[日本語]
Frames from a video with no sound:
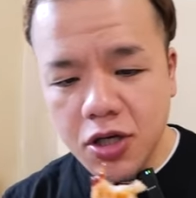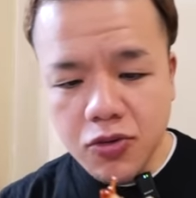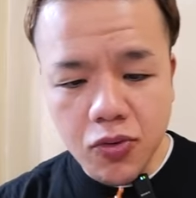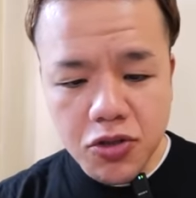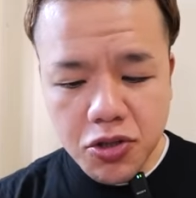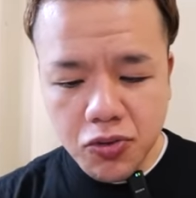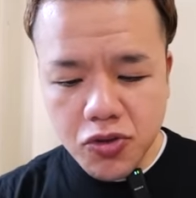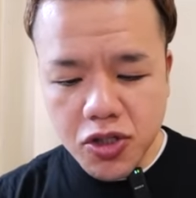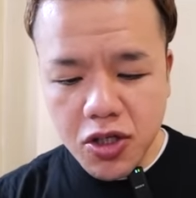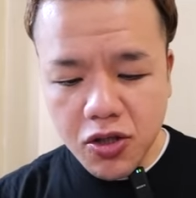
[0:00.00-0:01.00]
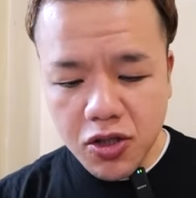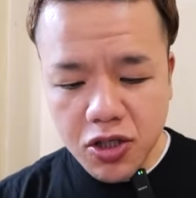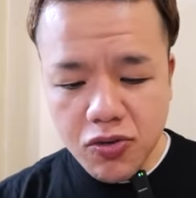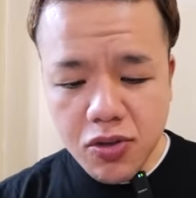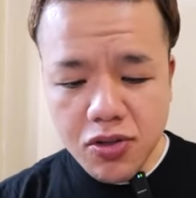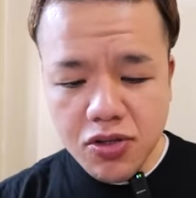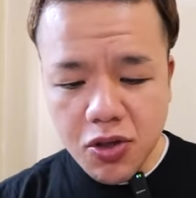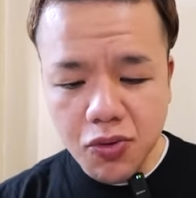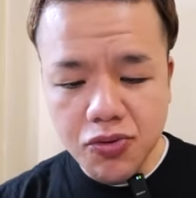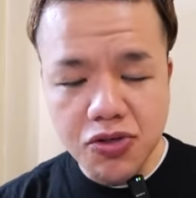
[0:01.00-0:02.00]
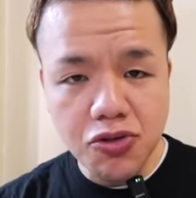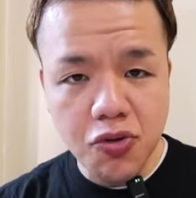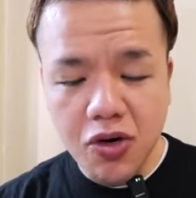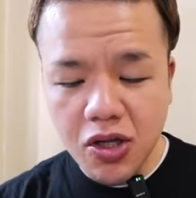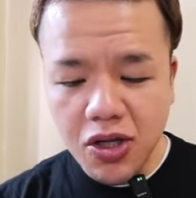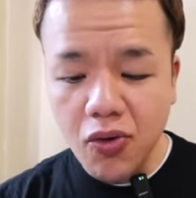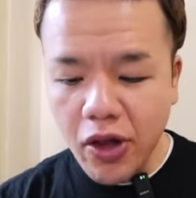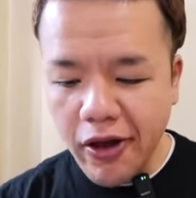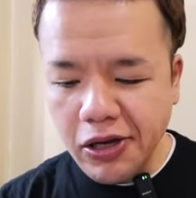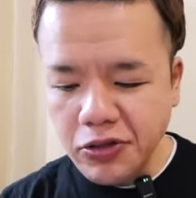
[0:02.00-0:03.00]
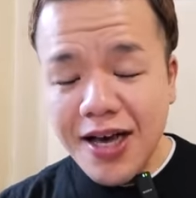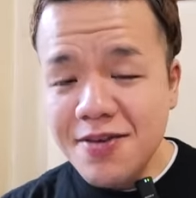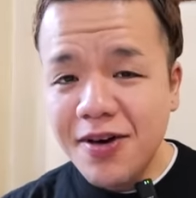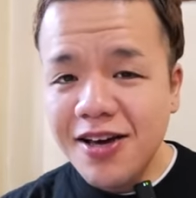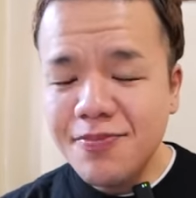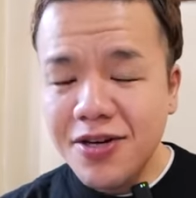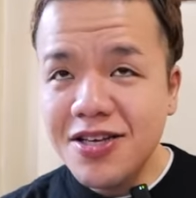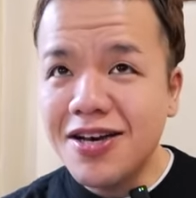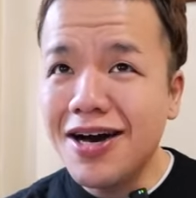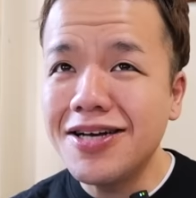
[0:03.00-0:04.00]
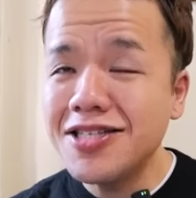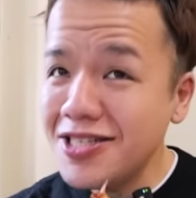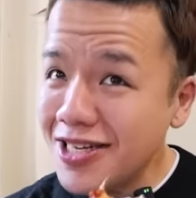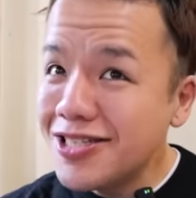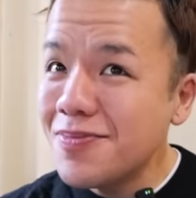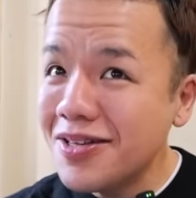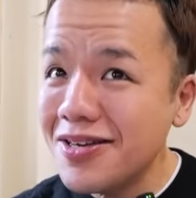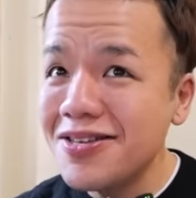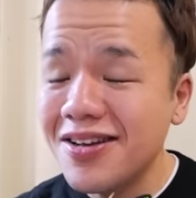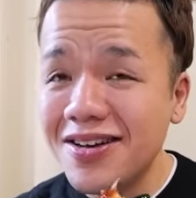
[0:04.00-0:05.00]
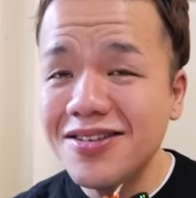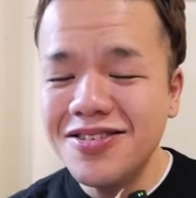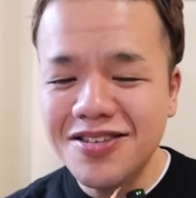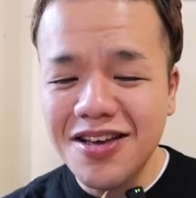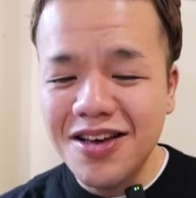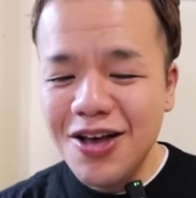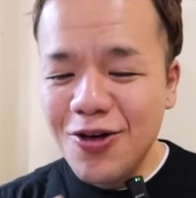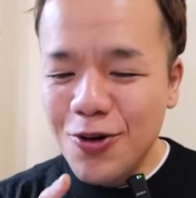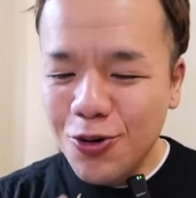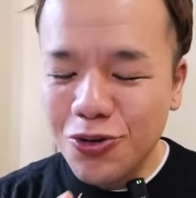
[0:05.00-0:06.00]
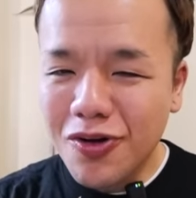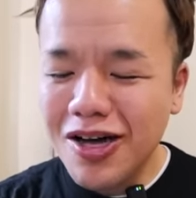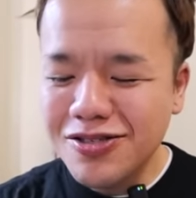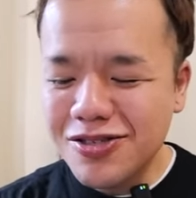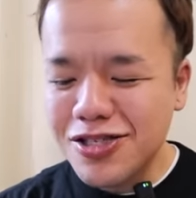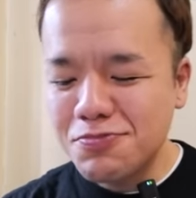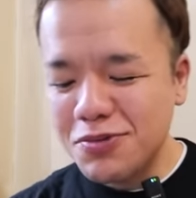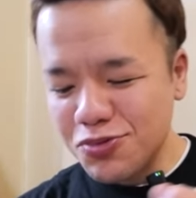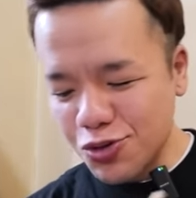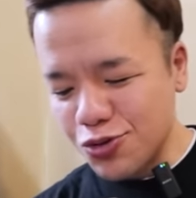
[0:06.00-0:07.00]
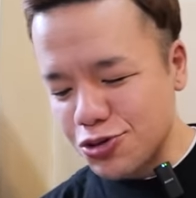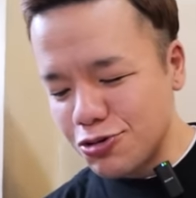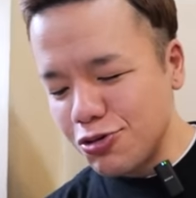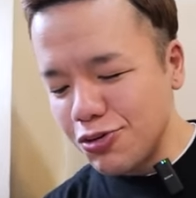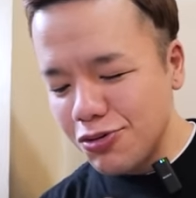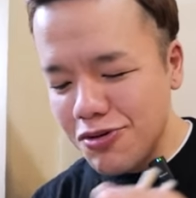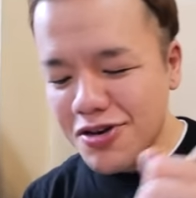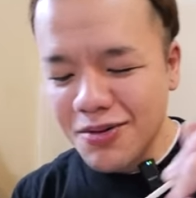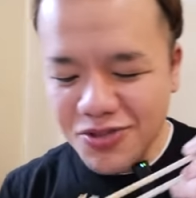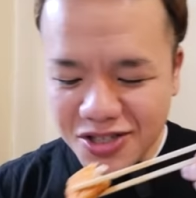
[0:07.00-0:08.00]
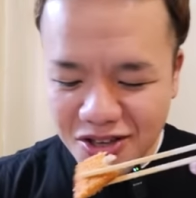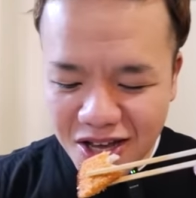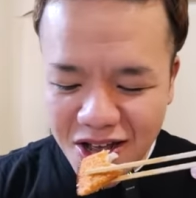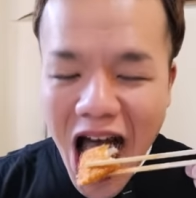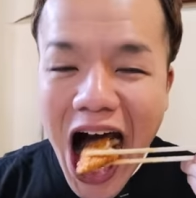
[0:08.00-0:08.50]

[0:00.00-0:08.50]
てあるお肉と違って唯一ねこういう食感なので、合間合間に箸休め的な感じでこのカツつまむとちょうどいいかもしれない。